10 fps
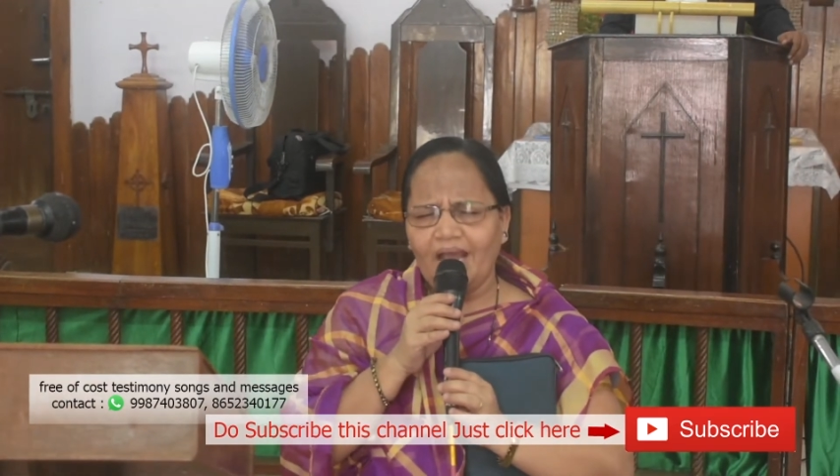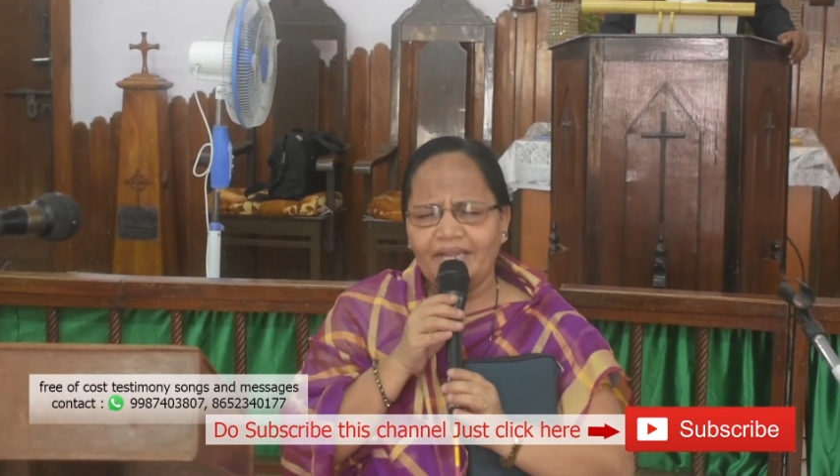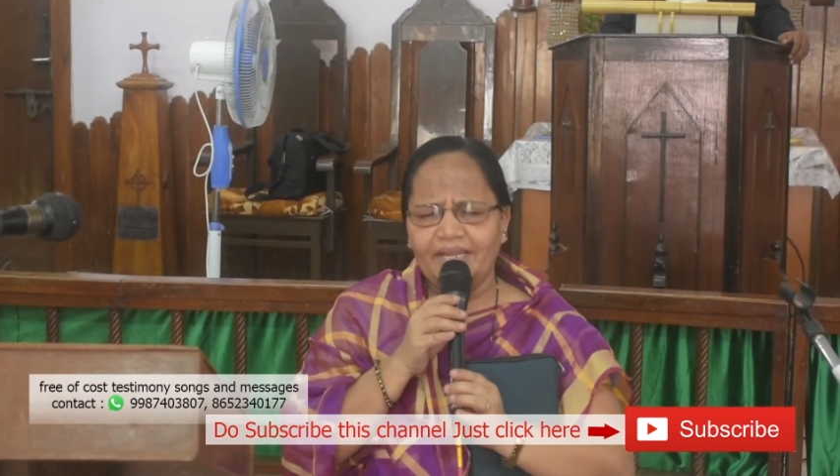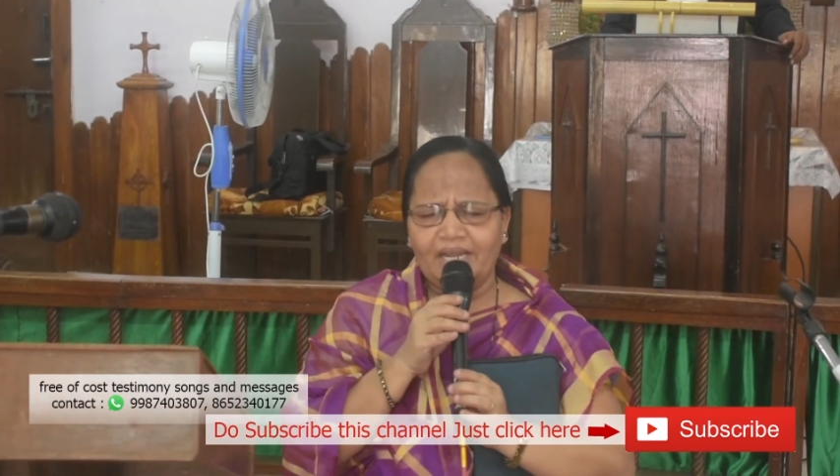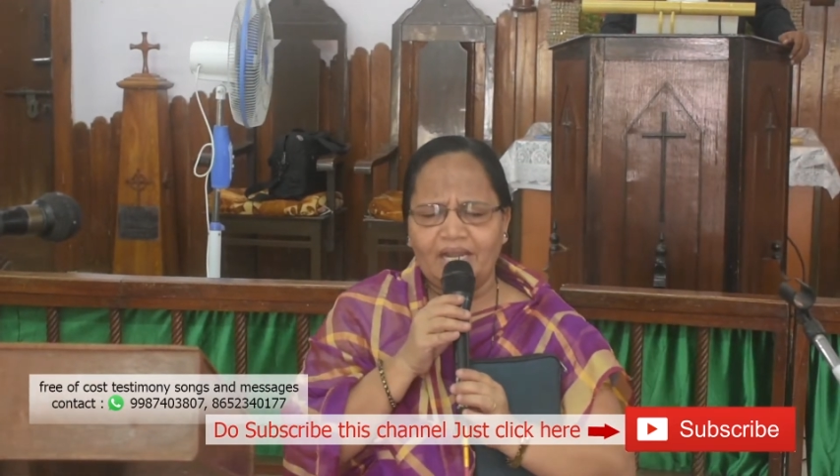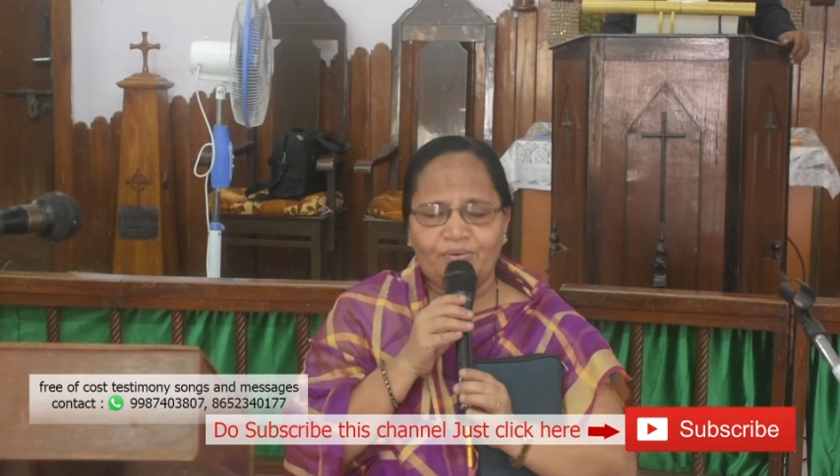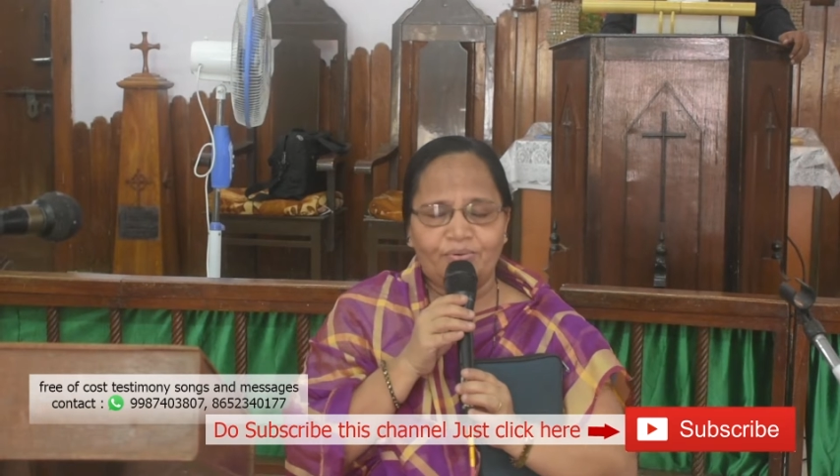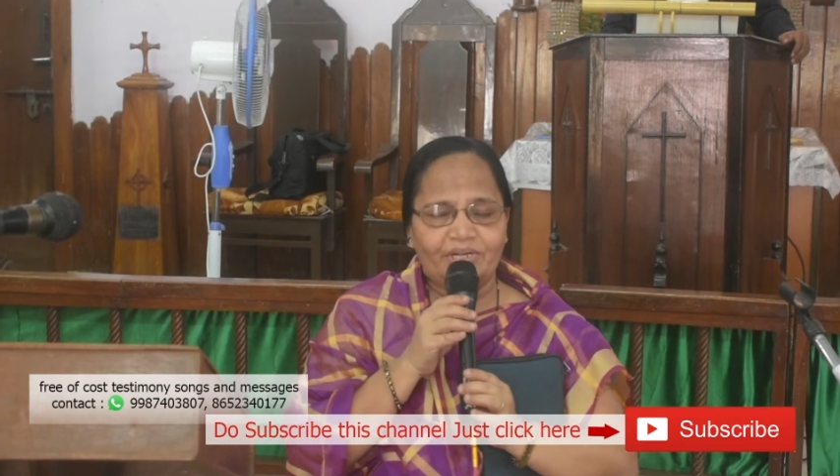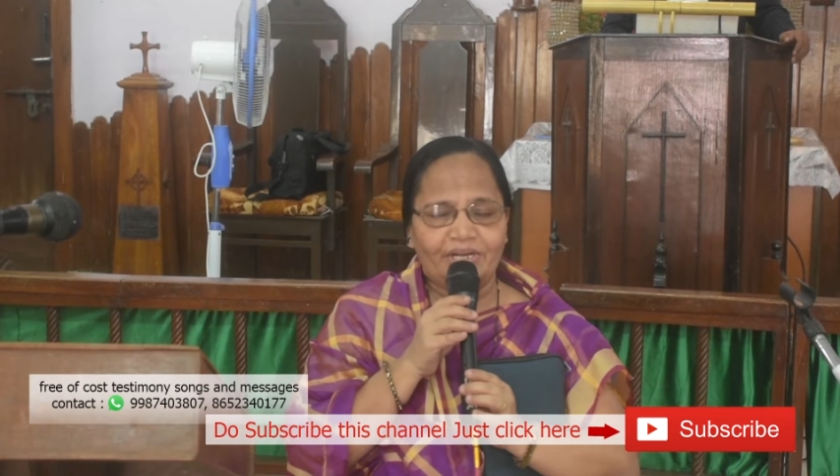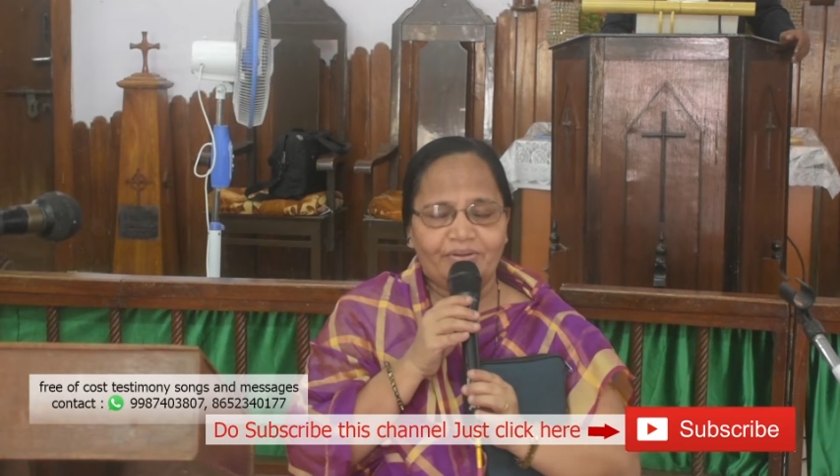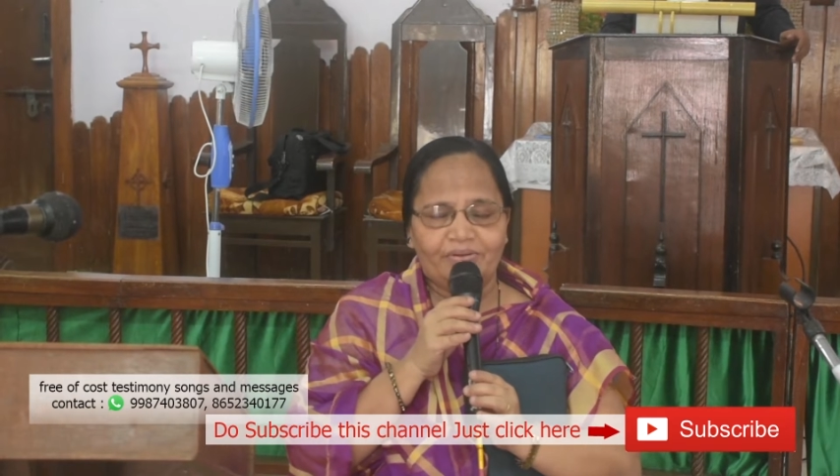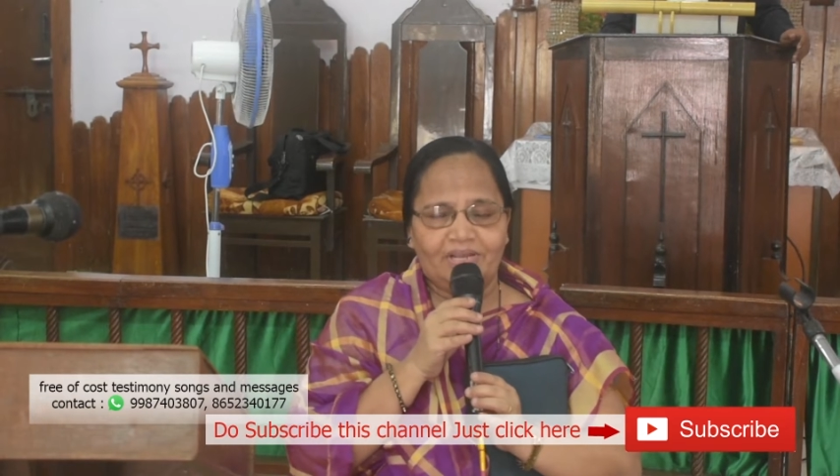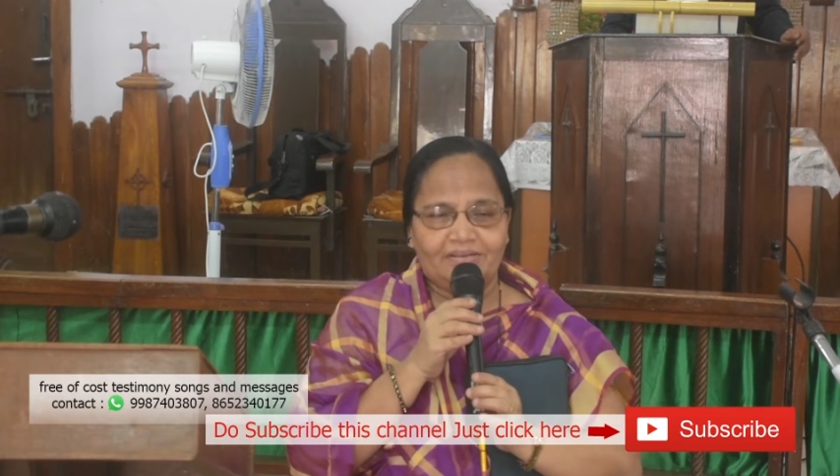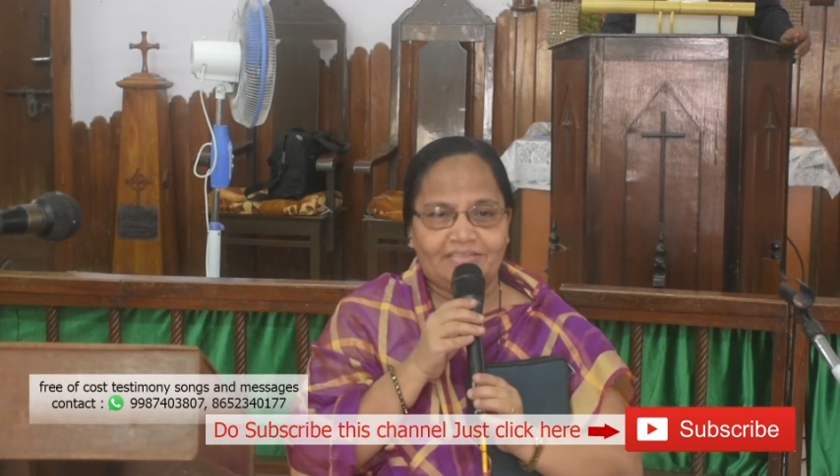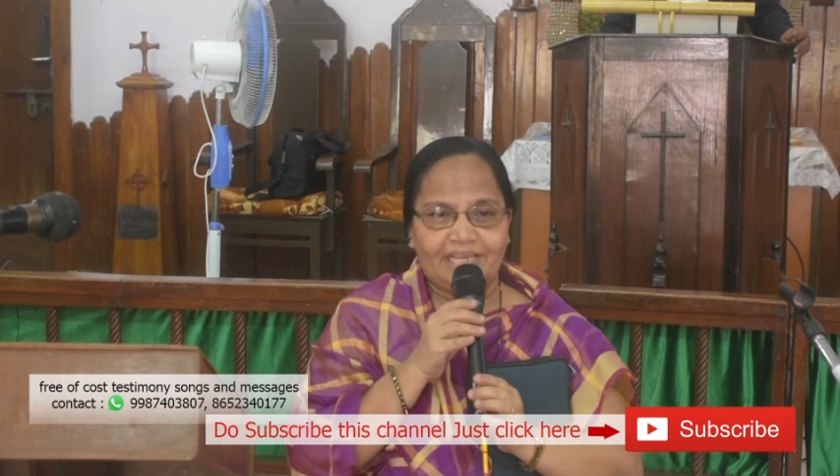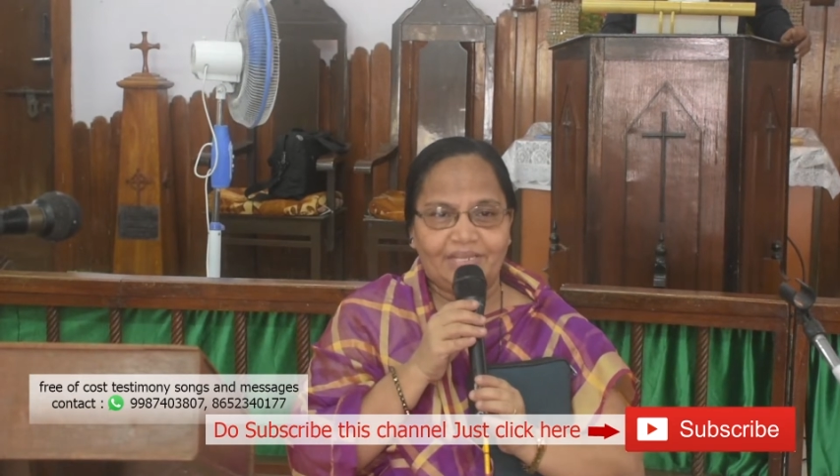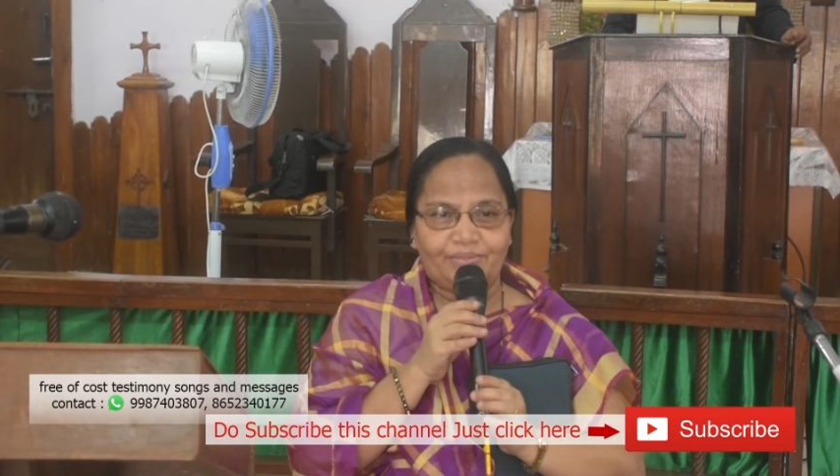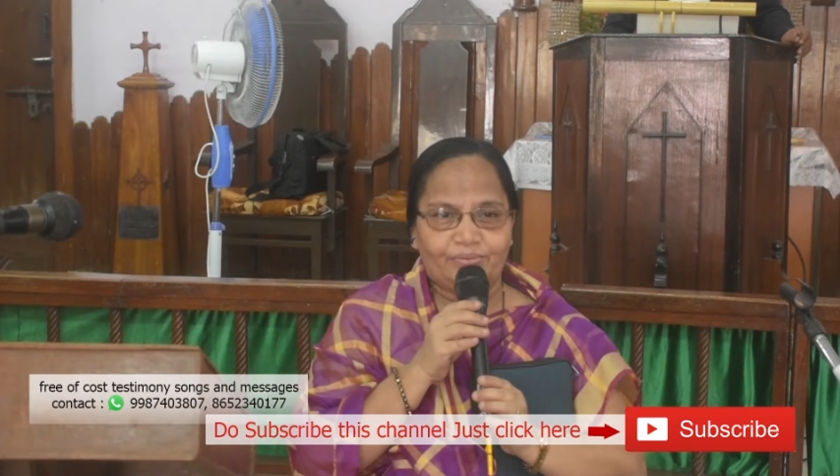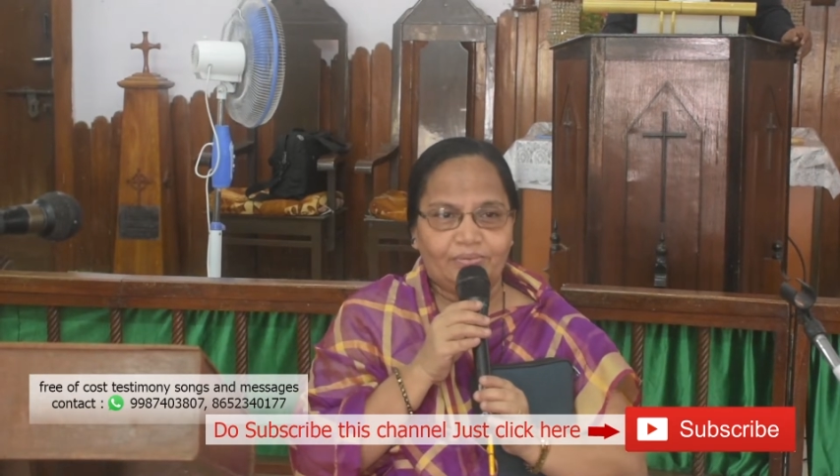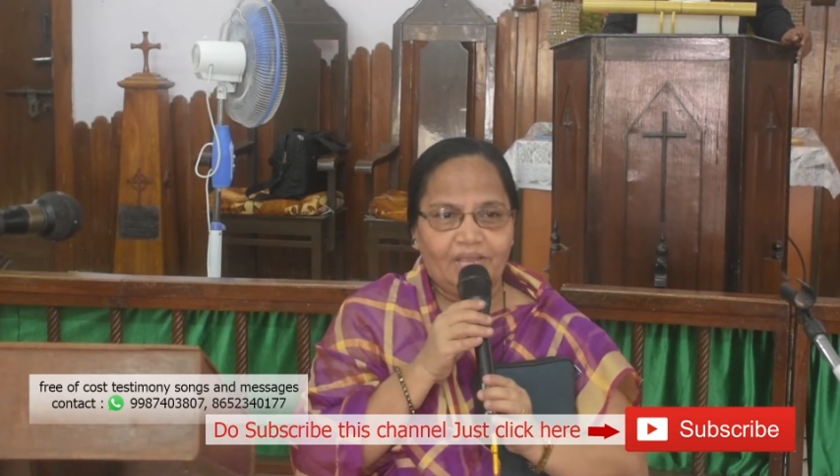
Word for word: ఆయన ఎలా ఉంటాడో నాకు తెలీదు